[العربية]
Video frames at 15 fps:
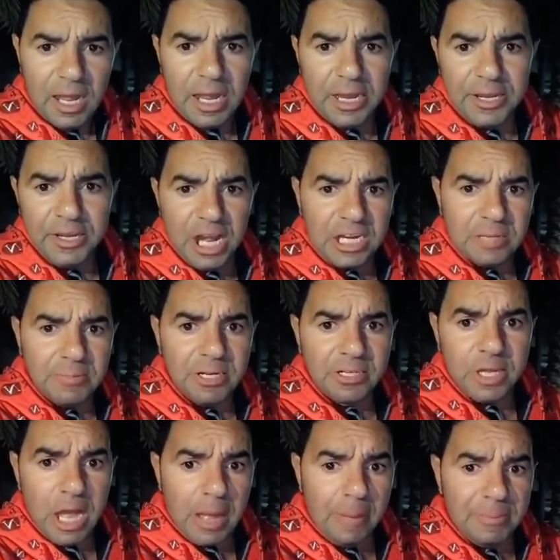حياكم
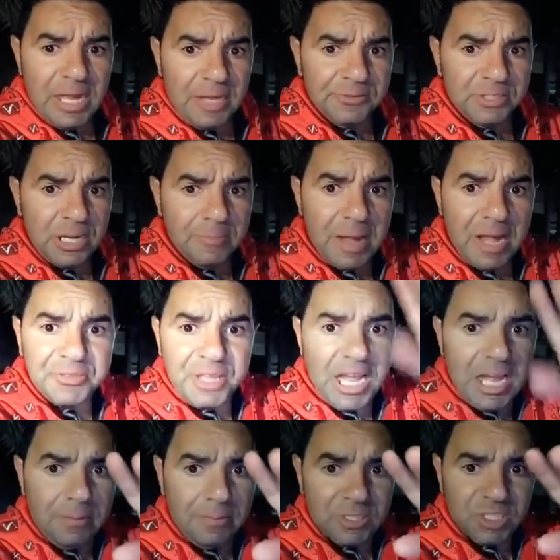القابلة عند
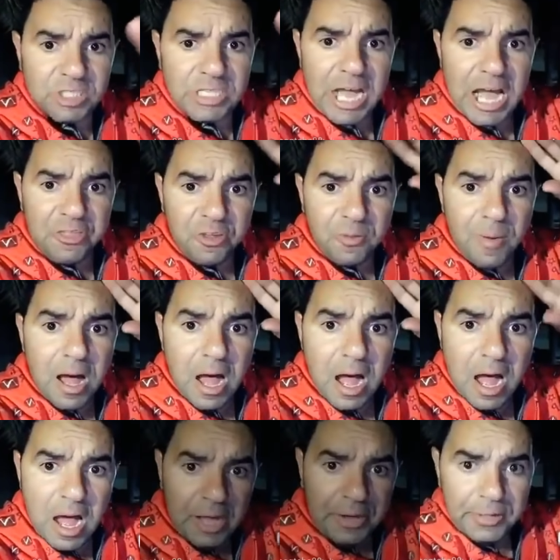المطعم الساعة
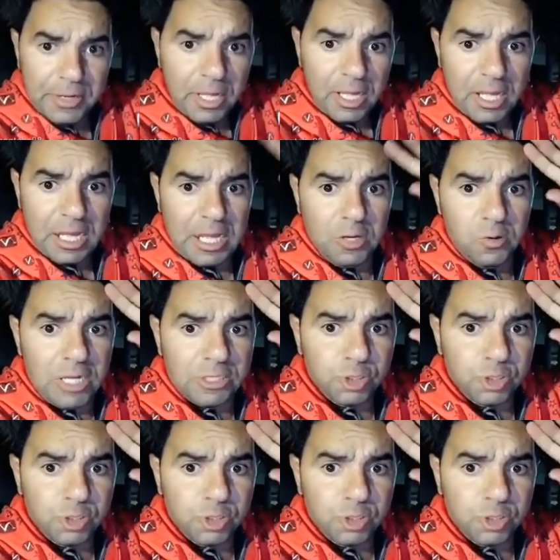ثمان خلونا